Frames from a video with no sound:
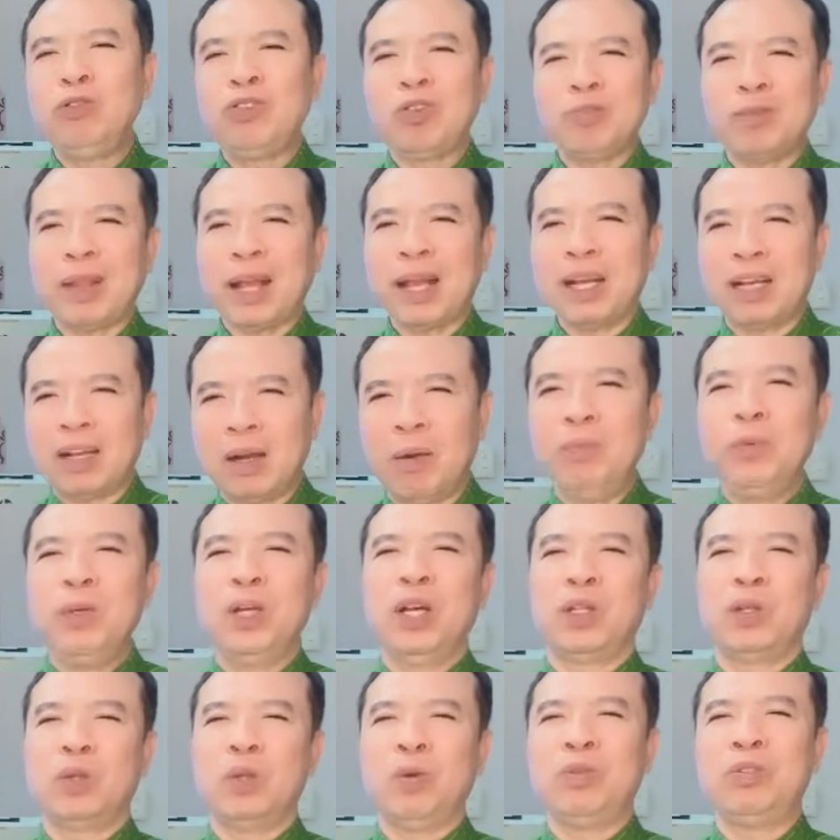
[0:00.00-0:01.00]
Nếu chúng ta
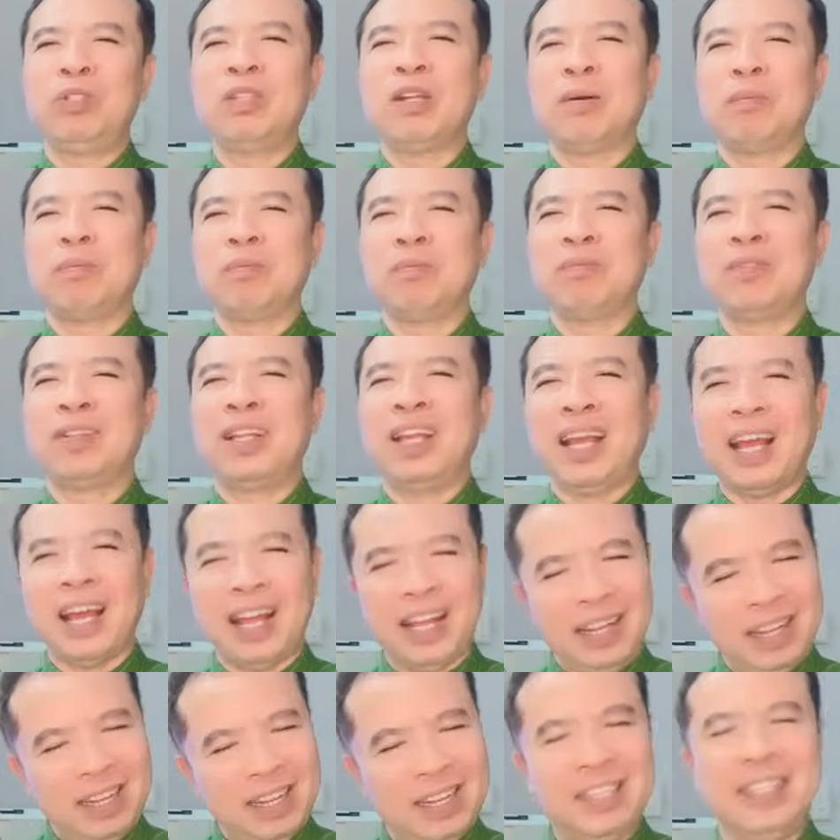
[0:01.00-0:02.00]
không được tôn trọng thì
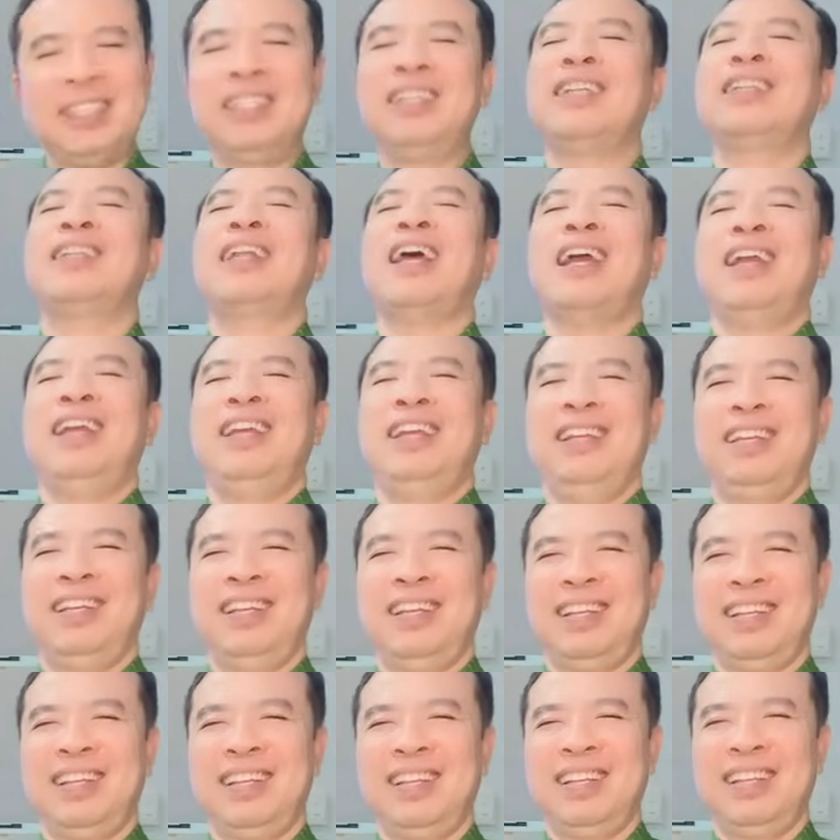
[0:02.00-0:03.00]
hãy chia tay.
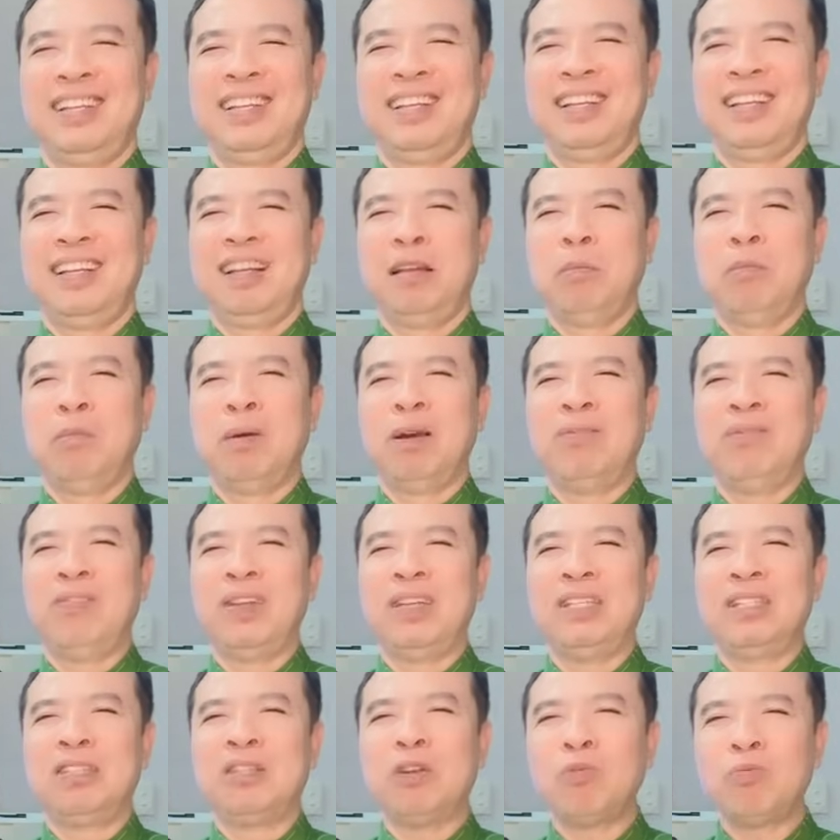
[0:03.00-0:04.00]
Bởi
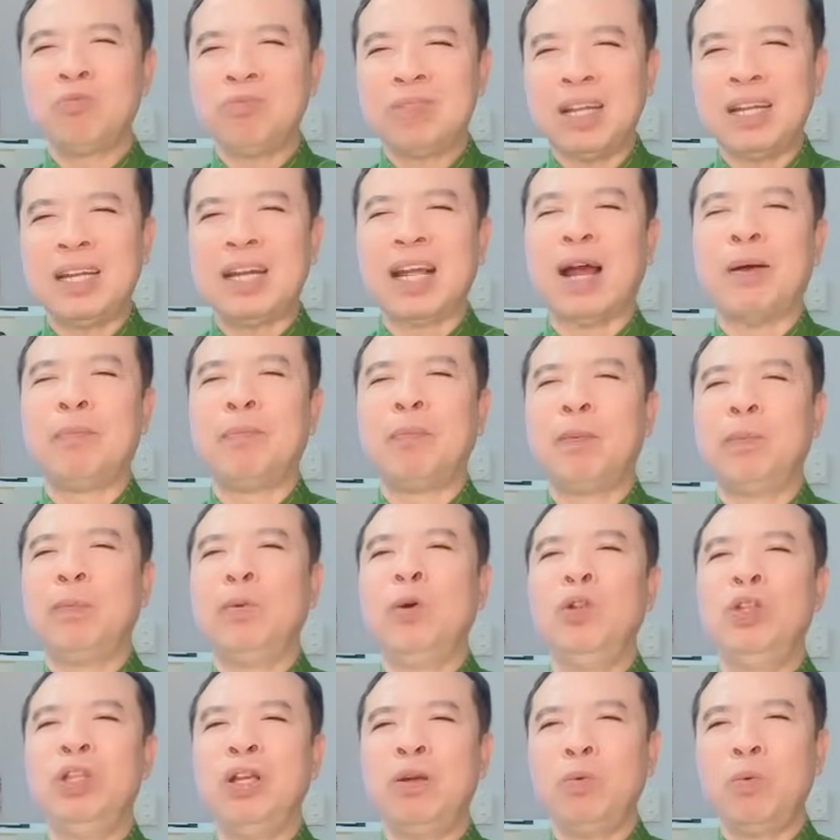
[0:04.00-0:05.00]
vì trong tất cả một
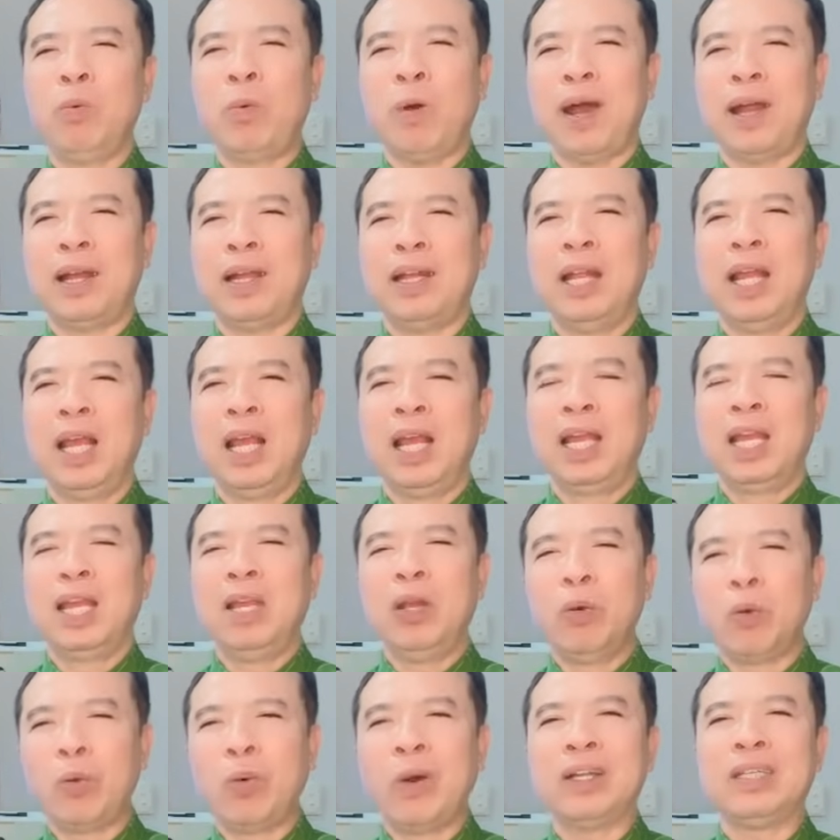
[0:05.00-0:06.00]
mối tương quan,
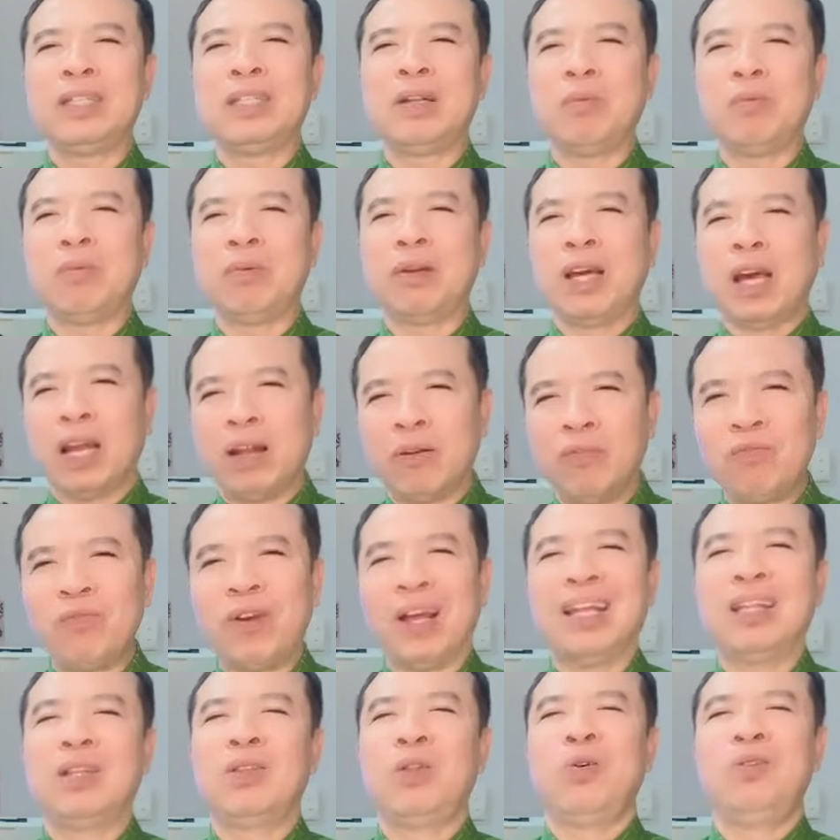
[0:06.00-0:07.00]
cái điều quan trọng cần
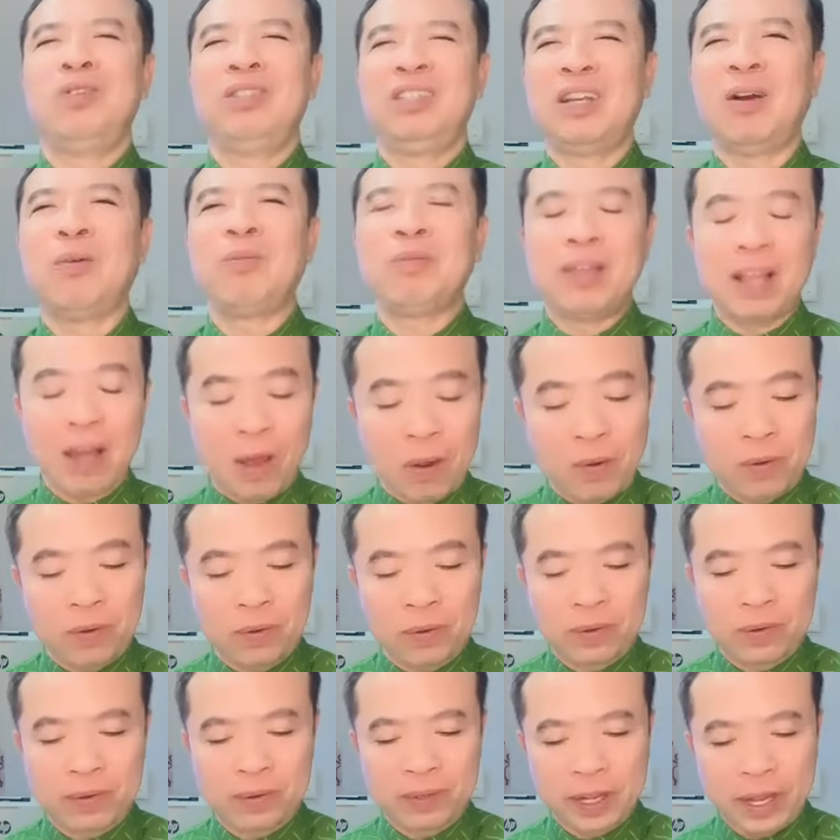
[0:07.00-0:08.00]
phải tôn trọng nhau.
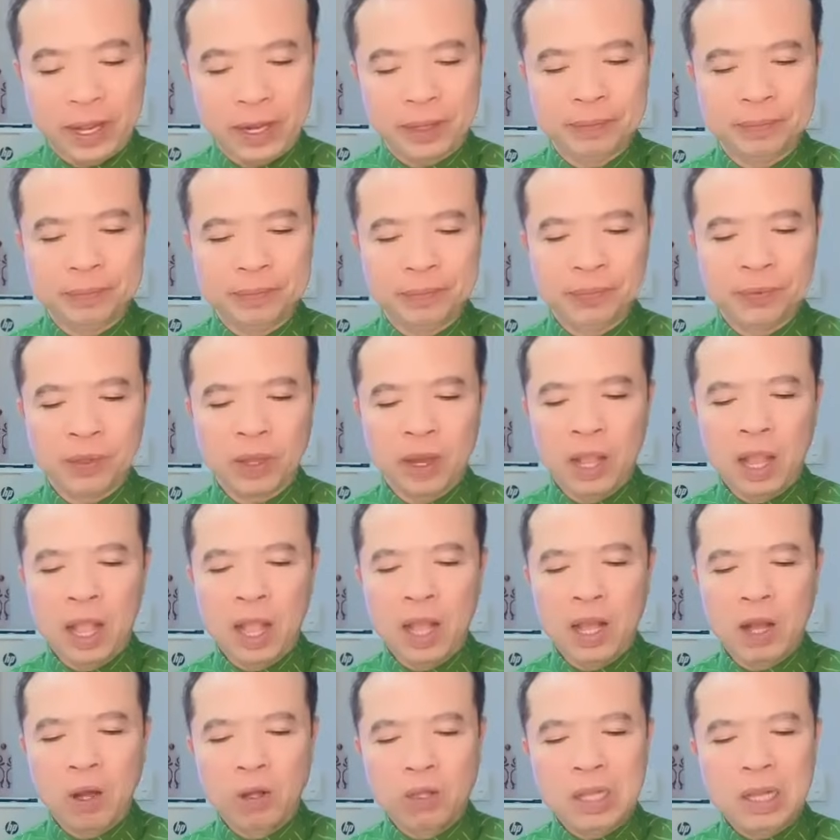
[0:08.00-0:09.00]
Ha.
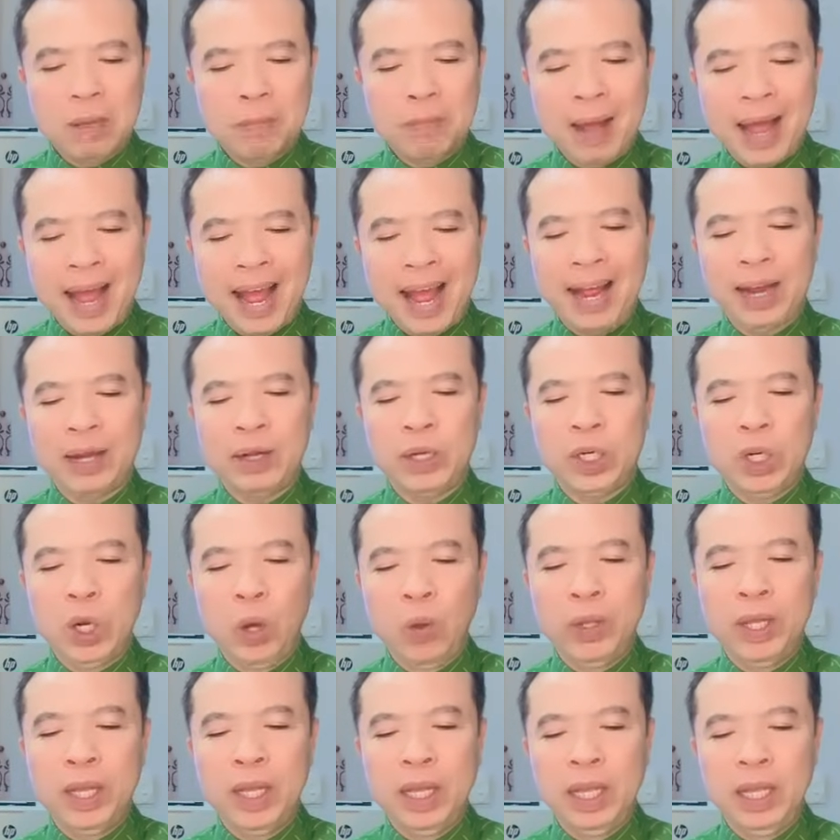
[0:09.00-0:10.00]
Câu thứ ba,
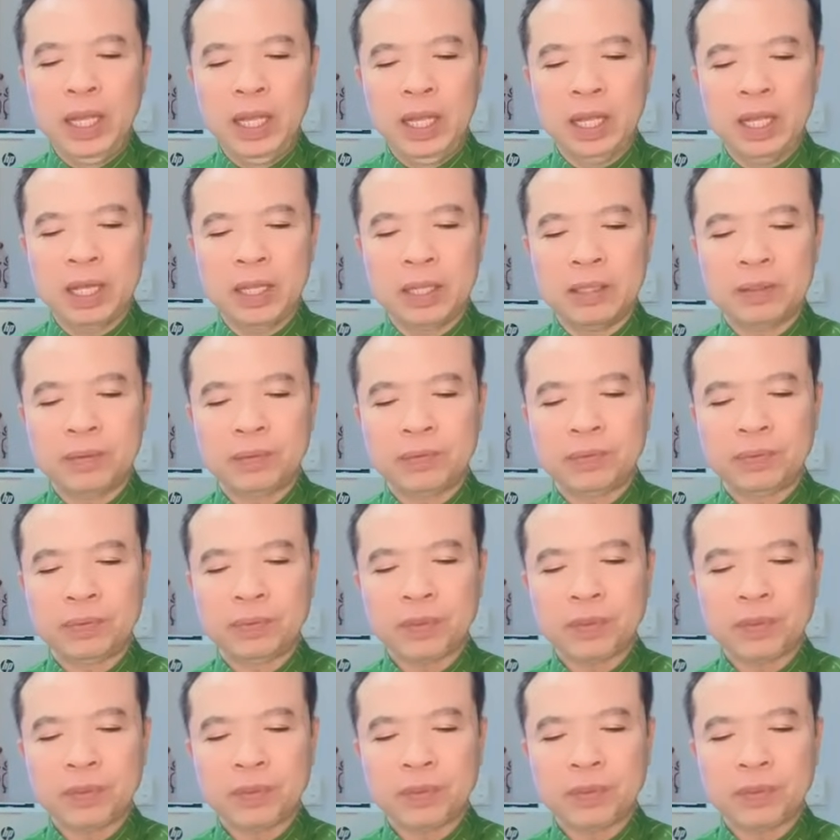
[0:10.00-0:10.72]
đôi khi